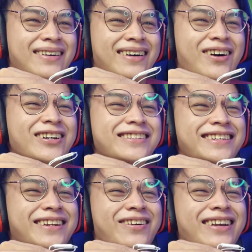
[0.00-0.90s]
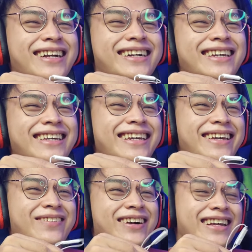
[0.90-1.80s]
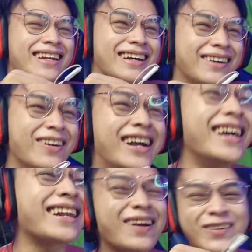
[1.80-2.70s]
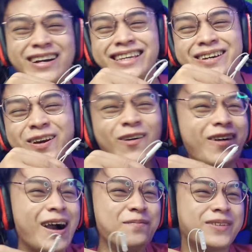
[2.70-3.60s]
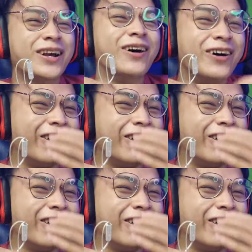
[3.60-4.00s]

Anjir, oh, oke kiri, gua kira gua kira aku kayaknya glow up, cuy.